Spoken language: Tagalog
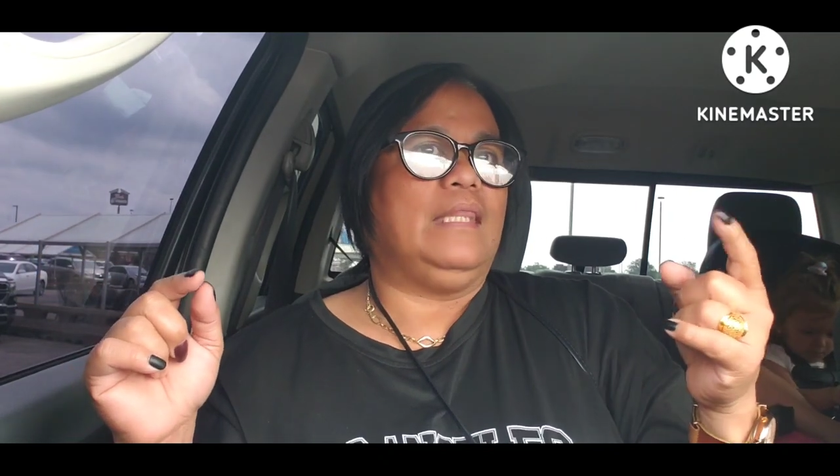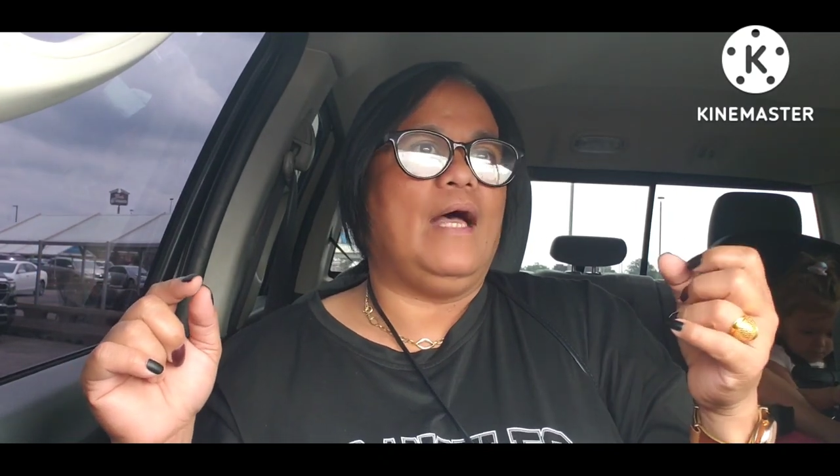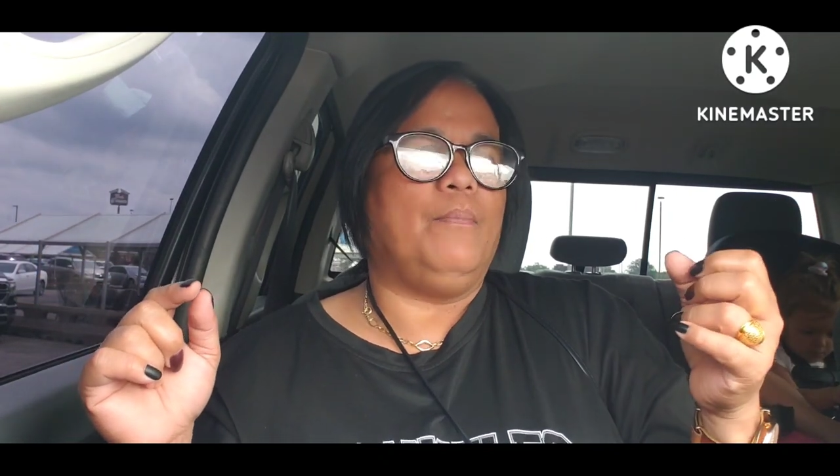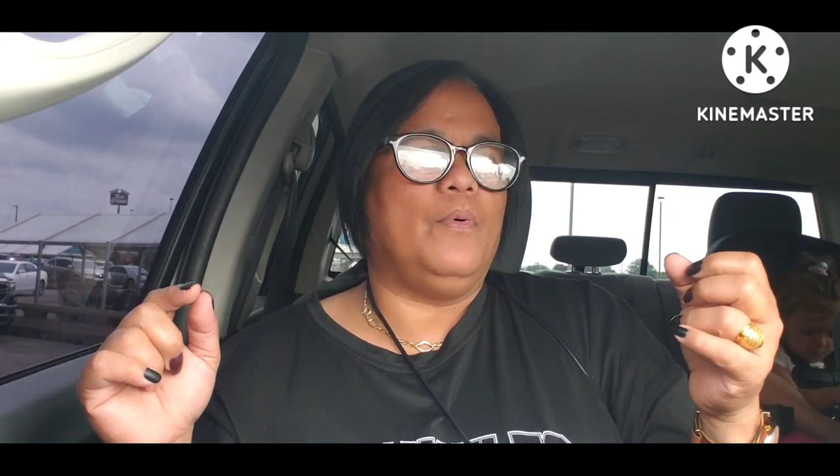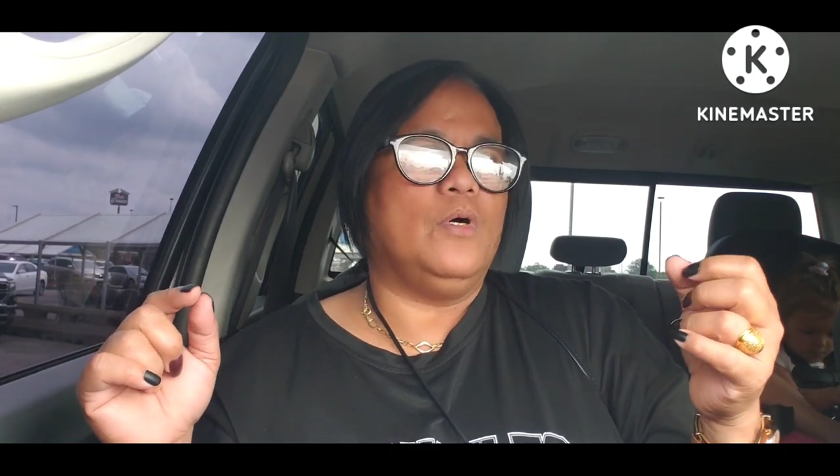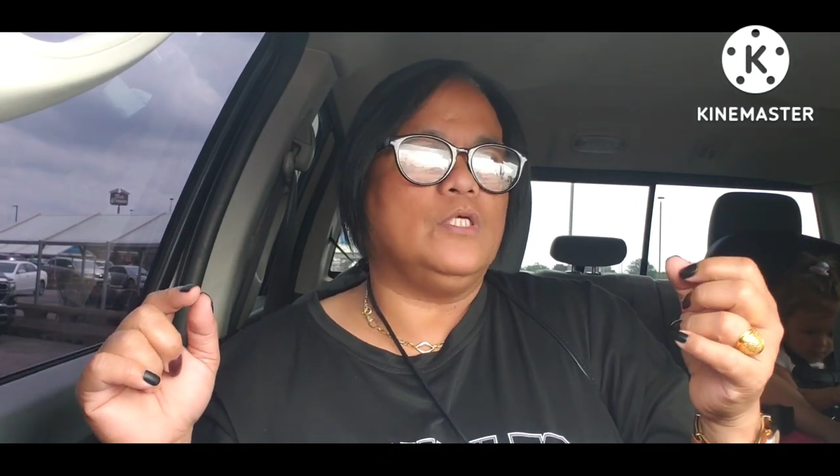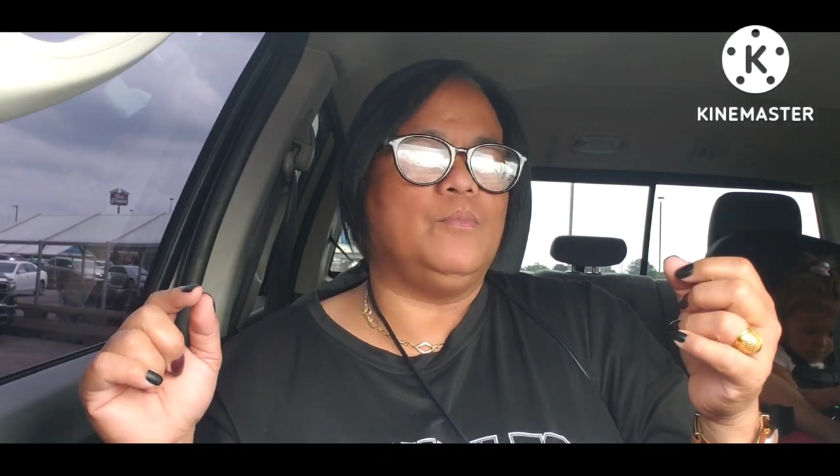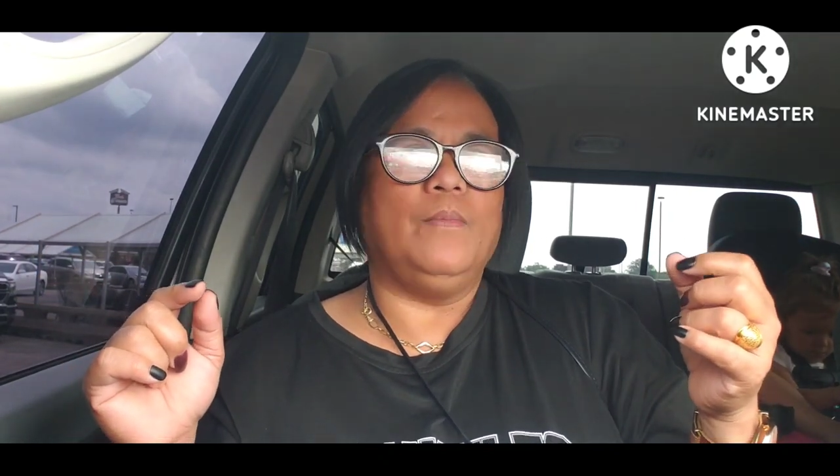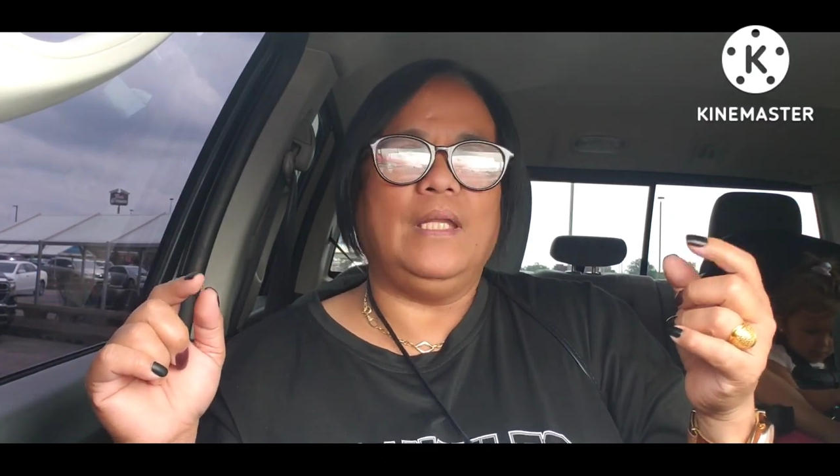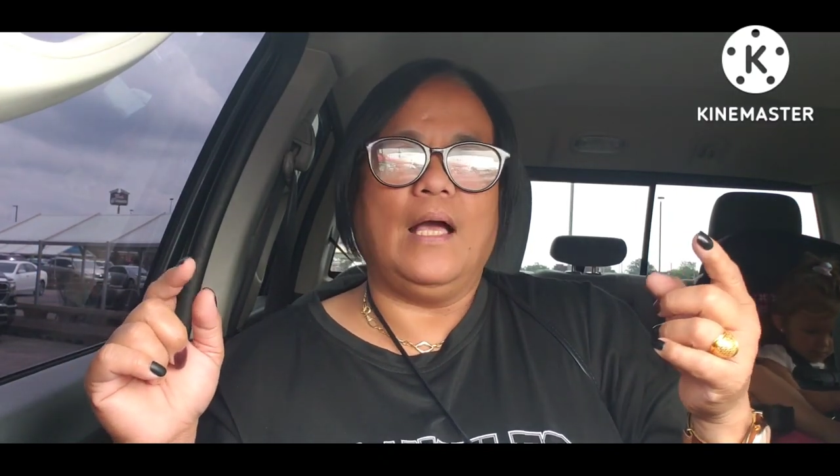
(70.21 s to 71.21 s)

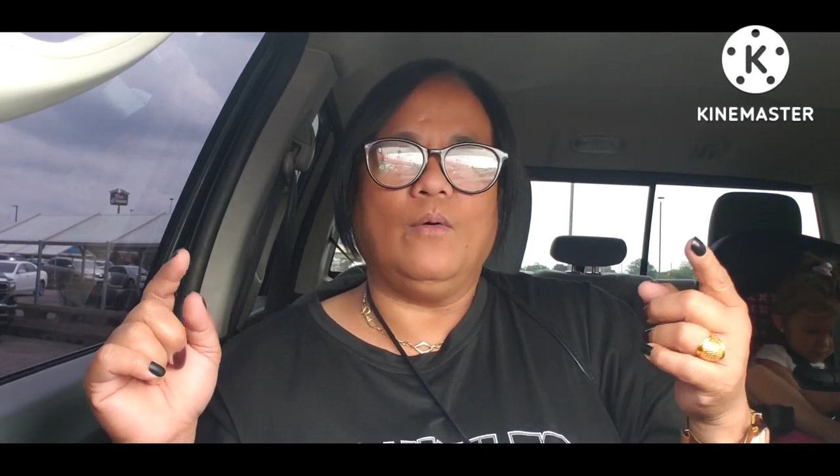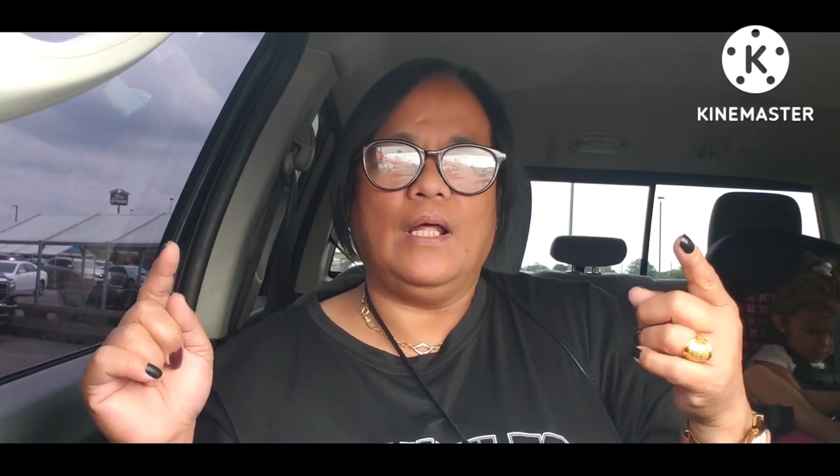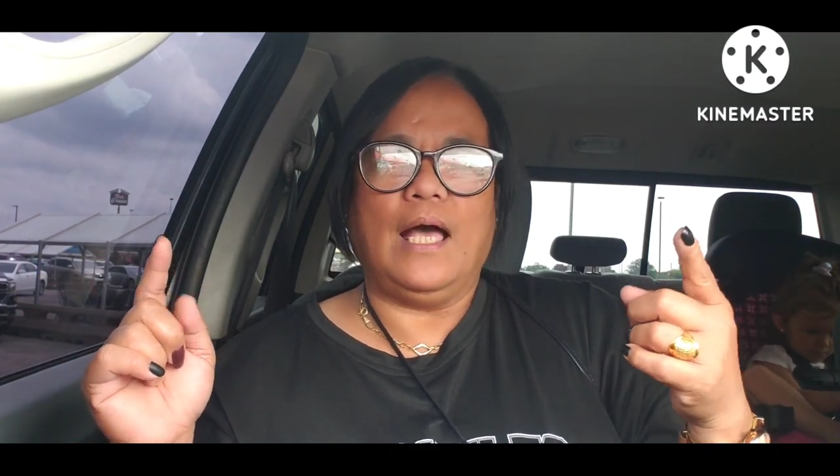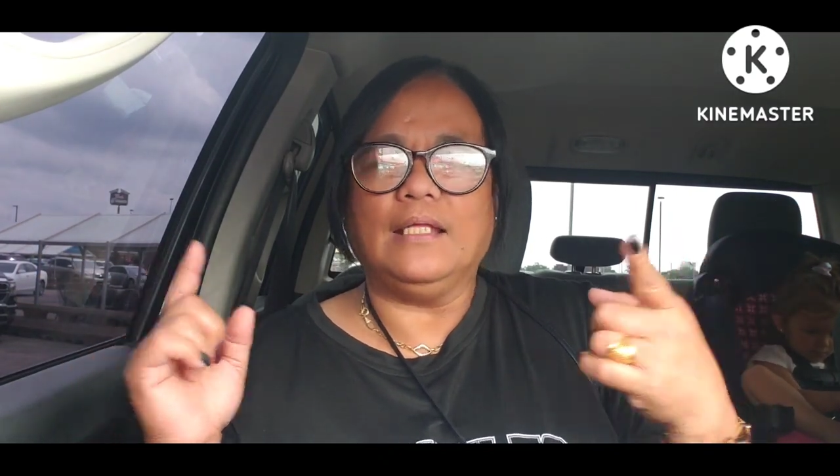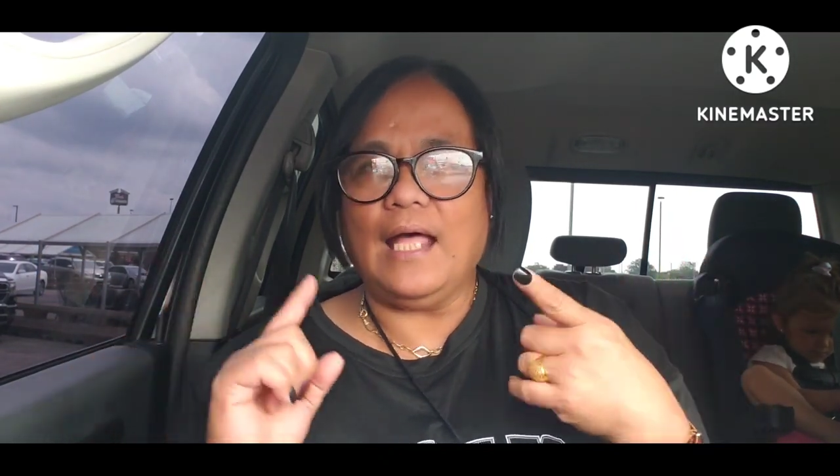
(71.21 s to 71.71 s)
Tapos bumili ako ng